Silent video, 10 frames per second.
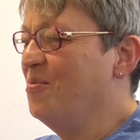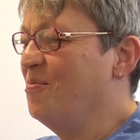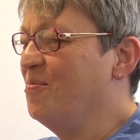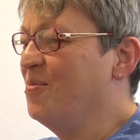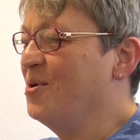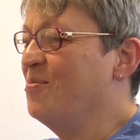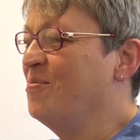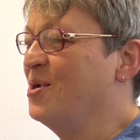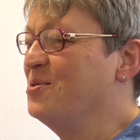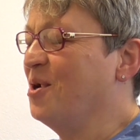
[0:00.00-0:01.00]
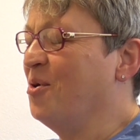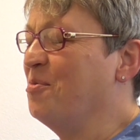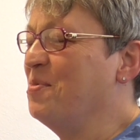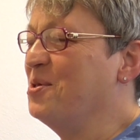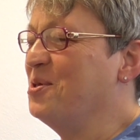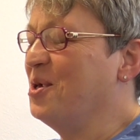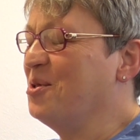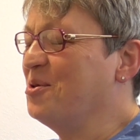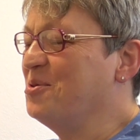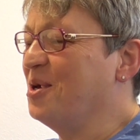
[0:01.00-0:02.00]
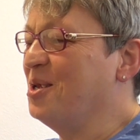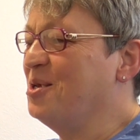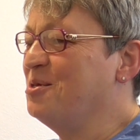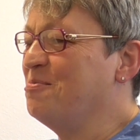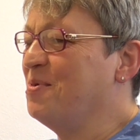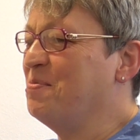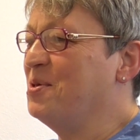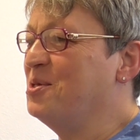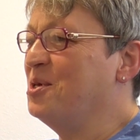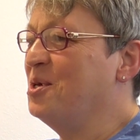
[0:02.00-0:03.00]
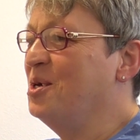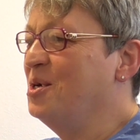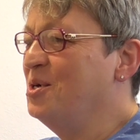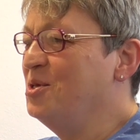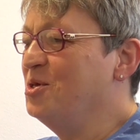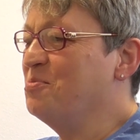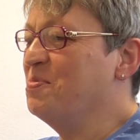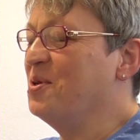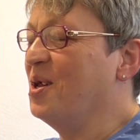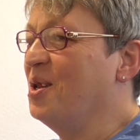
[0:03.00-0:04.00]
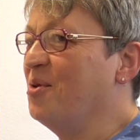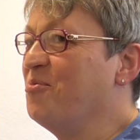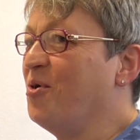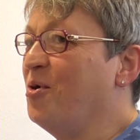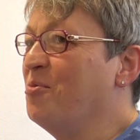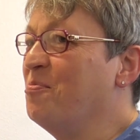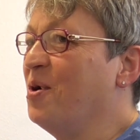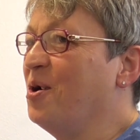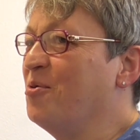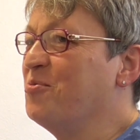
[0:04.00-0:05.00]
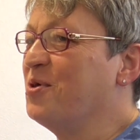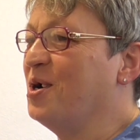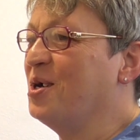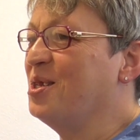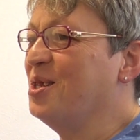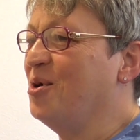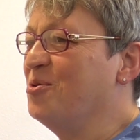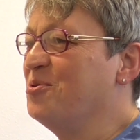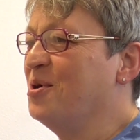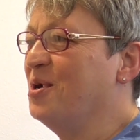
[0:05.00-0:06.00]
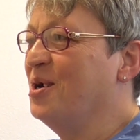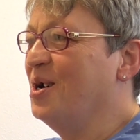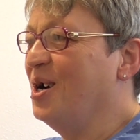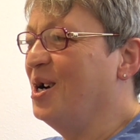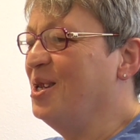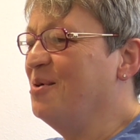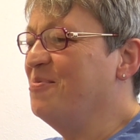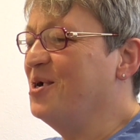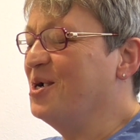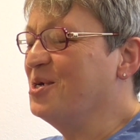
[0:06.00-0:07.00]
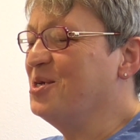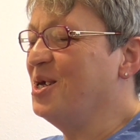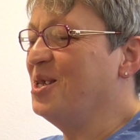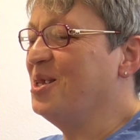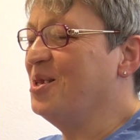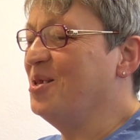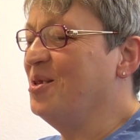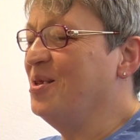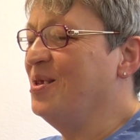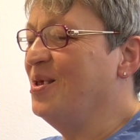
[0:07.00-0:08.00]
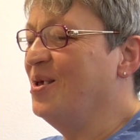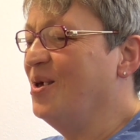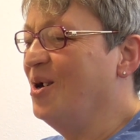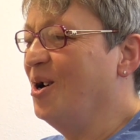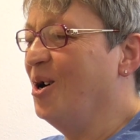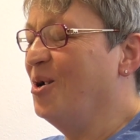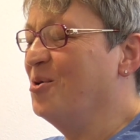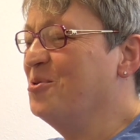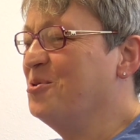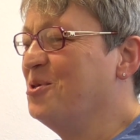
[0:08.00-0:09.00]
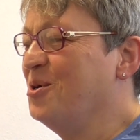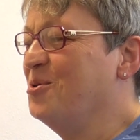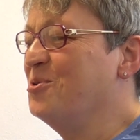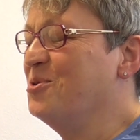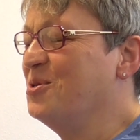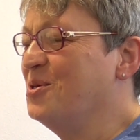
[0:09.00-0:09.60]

was auch immer sehr interessant ist, wenn man sich mit anderen Frauenbeauftragten aus anderen Werkstätten austauscht